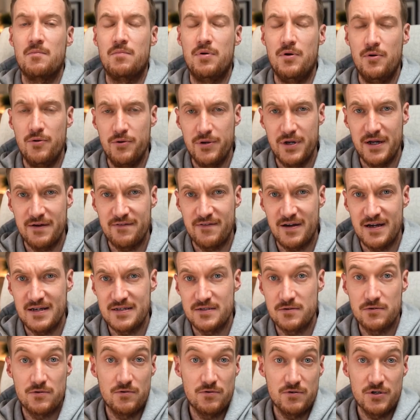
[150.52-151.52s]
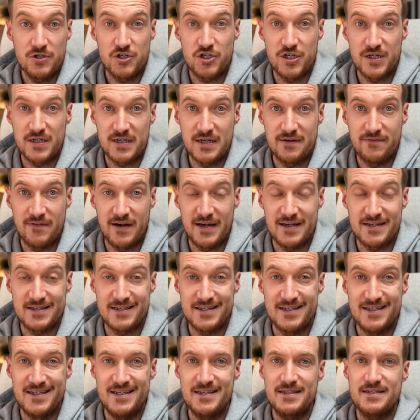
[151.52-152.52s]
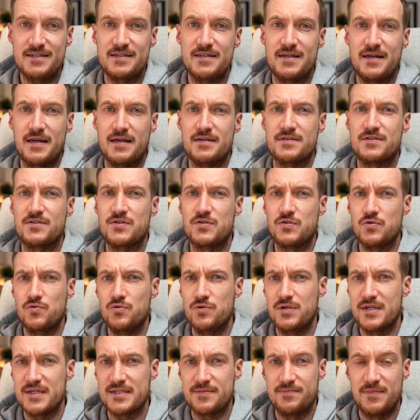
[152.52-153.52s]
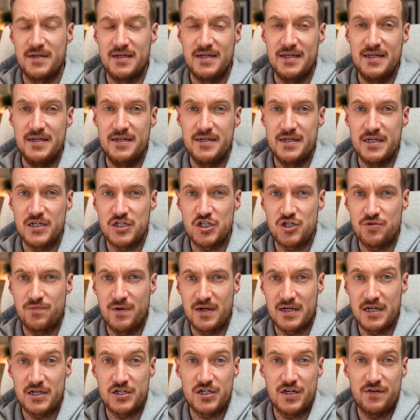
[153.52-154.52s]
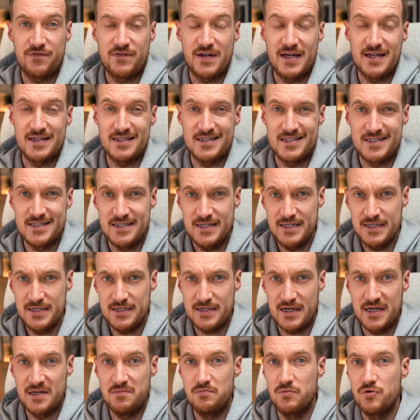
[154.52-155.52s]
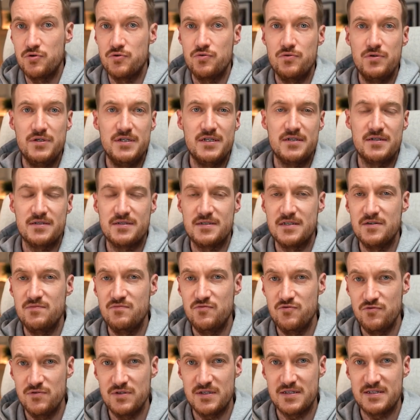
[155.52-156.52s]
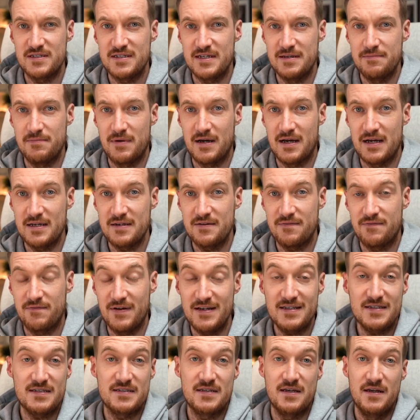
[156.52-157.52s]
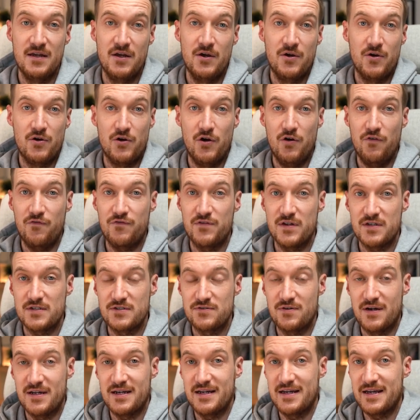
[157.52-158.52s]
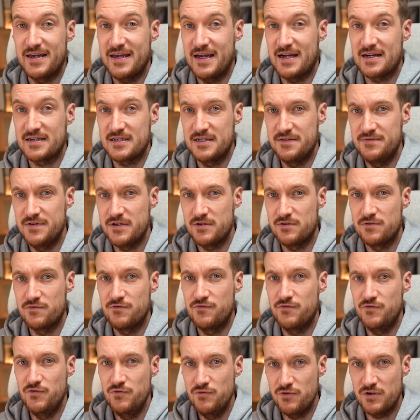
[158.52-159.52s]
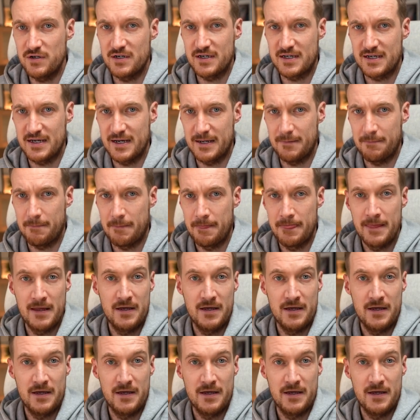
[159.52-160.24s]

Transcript: Blöderweise und ungeschickterweise ist es so, dass man in der Schwangerschaft an sich ein moduliertes Immunsystem hat, was öfter zu einer Reaktivierung führen kann.